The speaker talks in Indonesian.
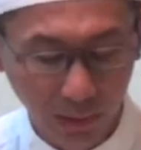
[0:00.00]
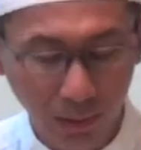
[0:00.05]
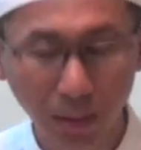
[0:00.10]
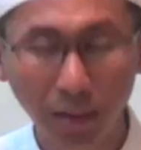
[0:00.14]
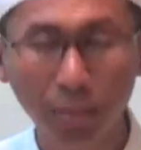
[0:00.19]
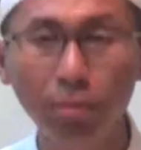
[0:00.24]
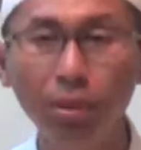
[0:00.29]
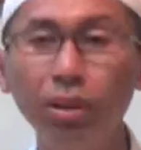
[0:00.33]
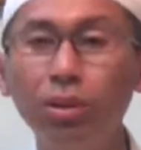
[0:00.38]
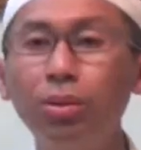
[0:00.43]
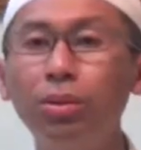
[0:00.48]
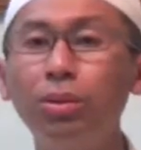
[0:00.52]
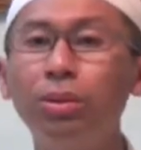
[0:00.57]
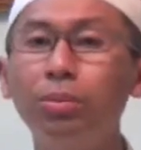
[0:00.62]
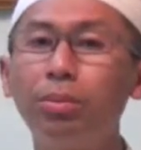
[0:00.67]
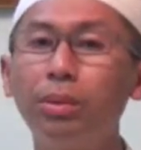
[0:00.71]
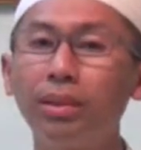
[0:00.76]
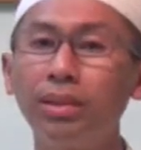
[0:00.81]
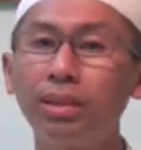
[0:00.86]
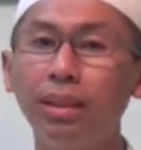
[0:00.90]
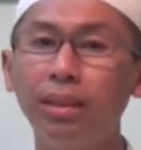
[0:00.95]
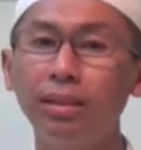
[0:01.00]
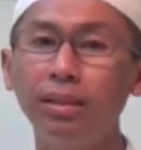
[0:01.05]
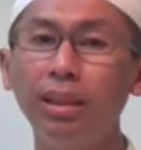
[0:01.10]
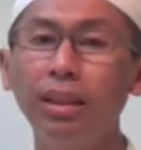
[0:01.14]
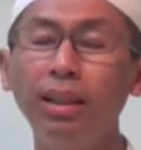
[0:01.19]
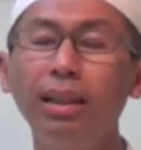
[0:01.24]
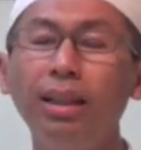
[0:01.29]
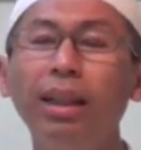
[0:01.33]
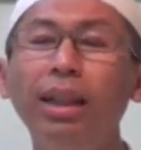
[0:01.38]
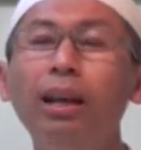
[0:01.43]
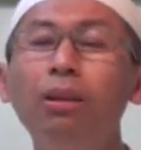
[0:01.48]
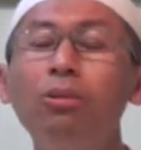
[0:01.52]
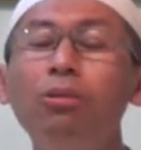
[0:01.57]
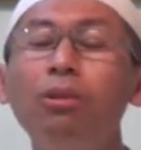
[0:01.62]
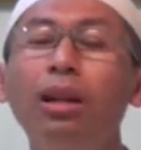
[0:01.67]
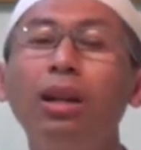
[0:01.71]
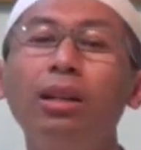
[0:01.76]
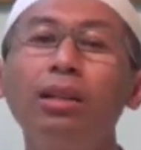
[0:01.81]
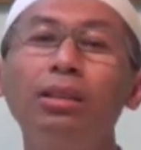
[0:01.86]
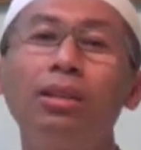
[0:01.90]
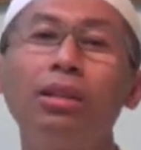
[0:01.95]
sambil duduk bersantai
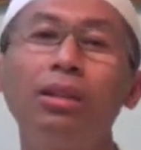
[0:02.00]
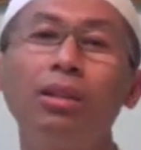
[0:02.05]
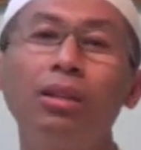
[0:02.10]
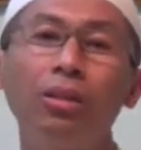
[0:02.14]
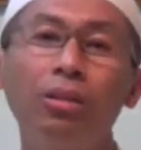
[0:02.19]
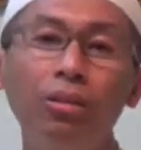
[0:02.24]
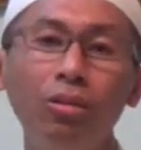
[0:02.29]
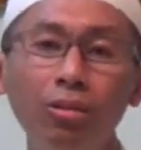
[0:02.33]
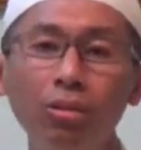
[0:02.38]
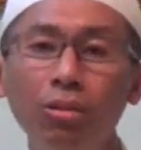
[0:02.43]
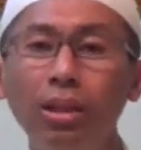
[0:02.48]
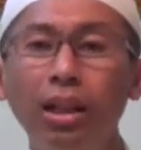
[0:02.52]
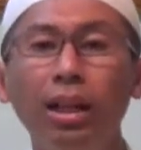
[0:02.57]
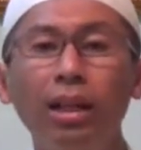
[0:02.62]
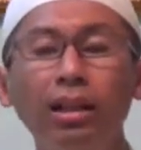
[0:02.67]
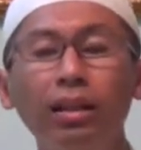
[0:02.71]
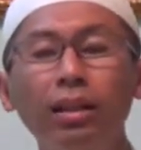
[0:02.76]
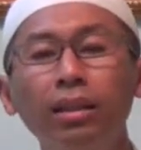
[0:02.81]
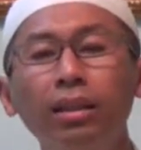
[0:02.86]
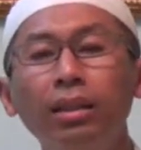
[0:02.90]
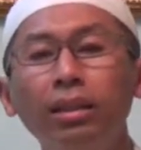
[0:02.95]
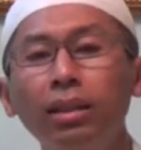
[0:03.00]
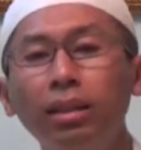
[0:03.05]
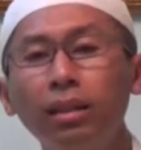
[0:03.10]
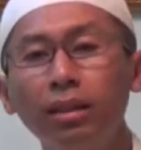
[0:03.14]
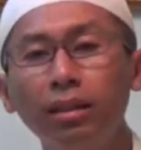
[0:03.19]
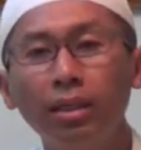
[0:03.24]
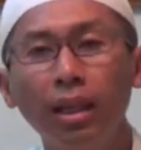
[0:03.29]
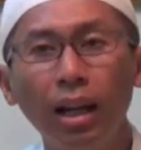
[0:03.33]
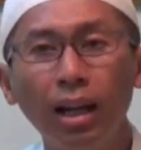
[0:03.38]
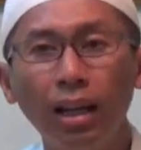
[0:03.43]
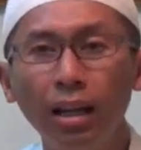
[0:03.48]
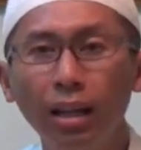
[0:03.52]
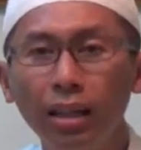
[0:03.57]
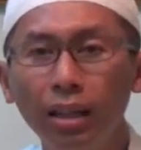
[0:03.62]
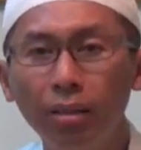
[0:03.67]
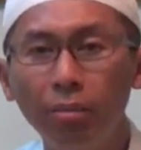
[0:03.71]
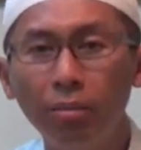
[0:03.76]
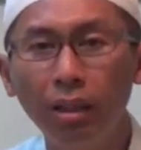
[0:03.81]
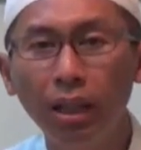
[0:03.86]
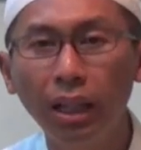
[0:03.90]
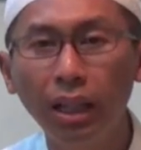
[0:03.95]
lau atau una
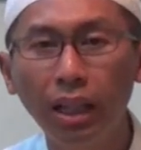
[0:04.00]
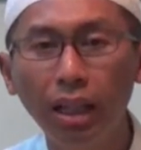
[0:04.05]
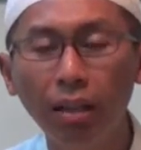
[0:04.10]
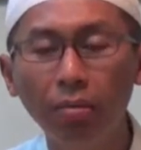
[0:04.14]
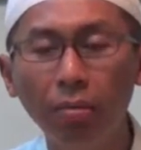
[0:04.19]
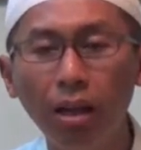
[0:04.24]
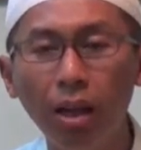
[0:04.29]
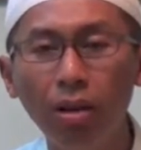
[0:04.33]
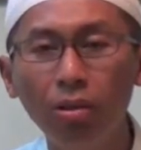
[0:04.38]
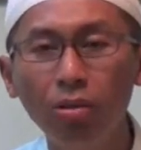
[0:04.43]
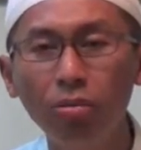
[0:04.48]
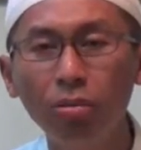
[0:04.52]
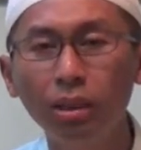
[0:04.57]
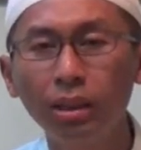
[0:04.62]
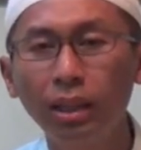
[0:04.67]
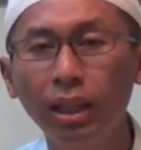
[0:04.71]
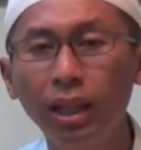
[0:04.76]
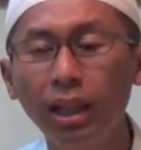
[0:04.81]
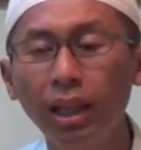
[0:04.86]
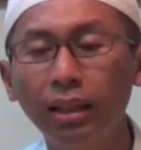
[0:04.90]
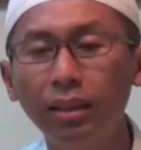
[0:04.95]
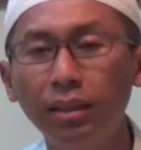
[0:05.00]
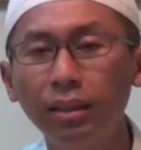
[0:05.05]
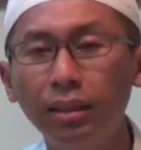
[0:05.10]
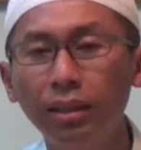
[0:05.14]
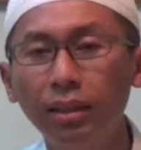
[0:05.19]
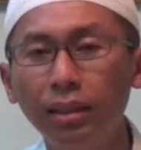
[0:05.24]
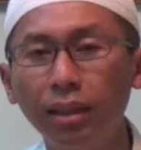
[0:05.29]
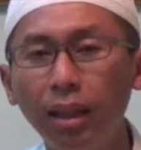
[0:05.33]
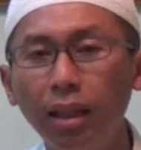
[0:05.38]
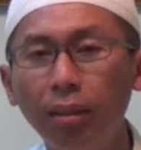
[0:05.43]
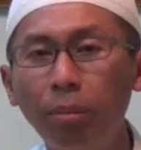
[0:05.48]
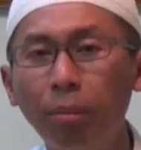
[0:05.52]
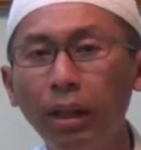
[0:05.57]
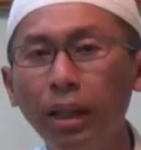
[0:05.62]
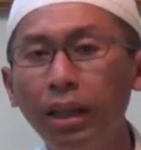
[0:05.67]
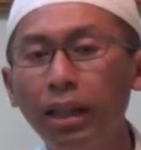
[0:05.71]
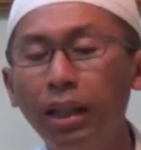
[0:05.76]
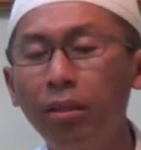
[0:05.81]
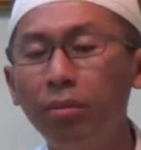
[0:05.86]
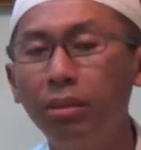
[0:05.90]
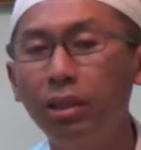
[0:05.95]
seandainya mereka mau mentaati apa
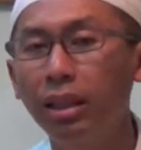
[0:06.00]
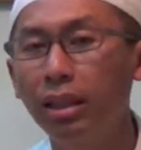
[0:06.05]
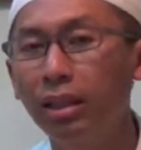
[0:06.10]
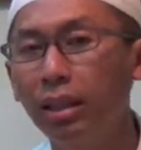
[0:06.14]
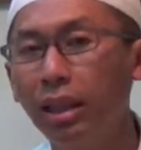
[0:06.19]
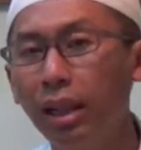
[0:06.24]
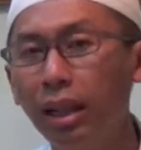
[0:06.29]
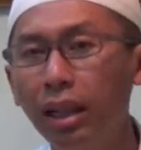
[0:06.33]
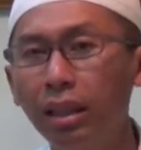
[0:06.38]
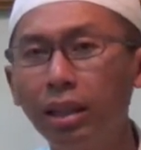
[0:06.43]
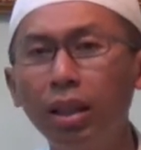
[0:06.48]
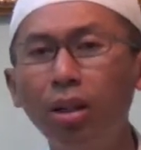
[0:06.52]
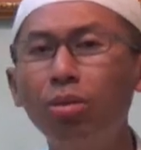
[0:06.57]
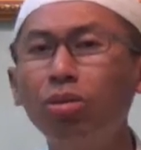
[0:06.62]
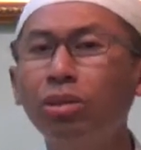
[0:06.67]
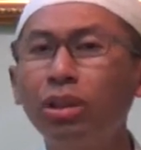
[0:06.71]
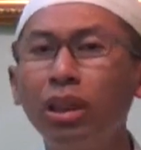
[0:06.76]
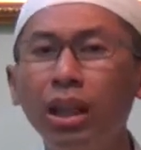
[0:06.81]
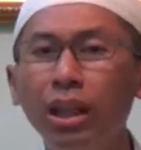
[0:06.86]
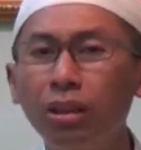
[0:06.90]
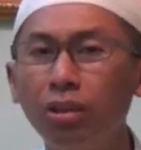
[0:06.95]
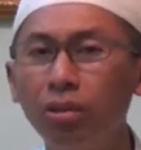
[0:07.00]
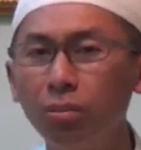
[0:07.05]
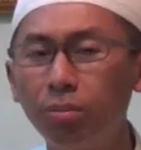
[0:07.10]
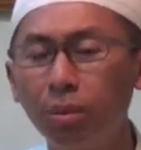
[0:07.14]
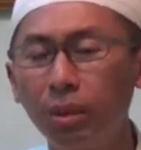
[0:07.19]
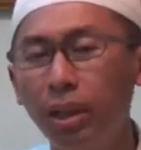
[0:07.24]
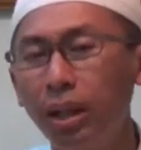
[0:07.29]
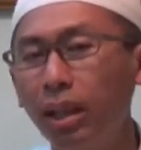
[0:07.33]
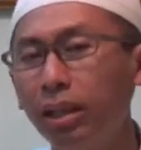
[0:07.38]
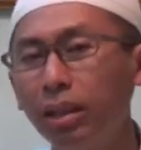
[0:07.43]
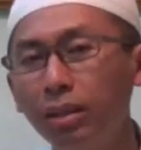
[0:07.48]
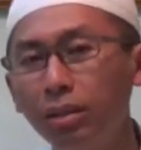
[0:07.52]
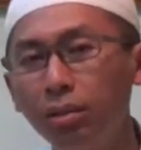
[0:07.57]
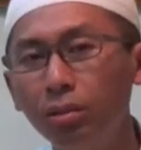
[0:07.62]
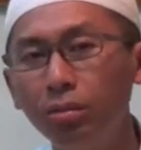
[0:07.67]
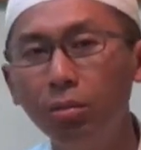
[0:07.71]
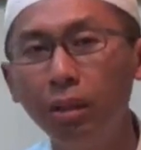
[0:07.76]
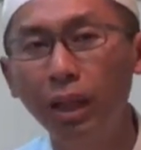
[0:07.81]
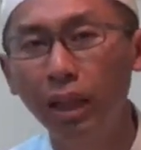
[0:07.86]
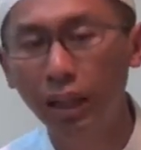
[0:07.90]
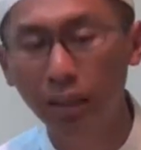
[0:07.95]
yang kami katakan gak usah ikut perang itu
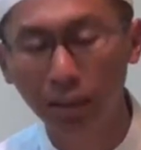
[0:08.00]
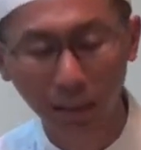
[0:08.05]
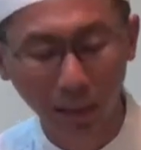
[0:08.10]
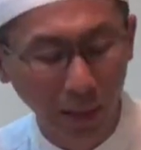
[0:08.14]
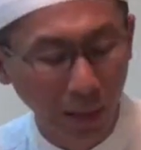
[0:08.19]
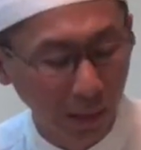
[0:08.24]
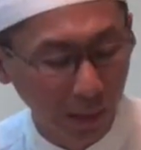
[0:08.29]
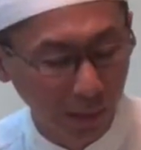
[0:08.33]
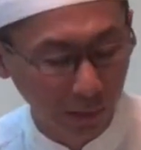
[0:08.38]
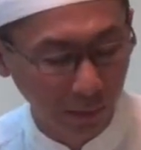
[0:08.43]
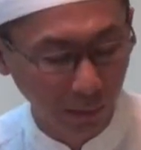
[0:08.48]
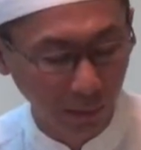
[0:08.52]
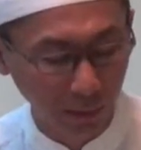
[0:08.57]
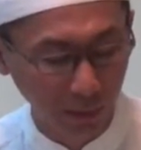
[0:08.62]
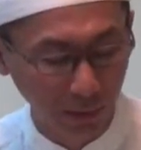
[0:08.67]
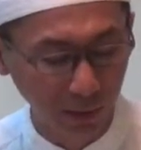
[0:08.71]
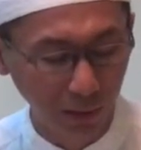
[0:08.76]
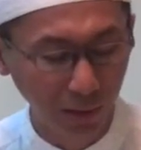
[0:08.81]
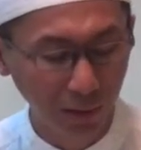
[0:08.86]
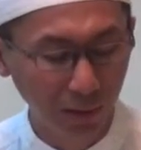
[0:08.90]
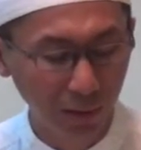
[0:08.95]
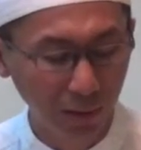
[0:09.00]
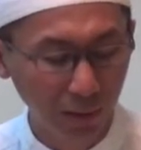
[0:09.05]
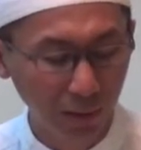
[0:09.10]
mereka tidak akan mati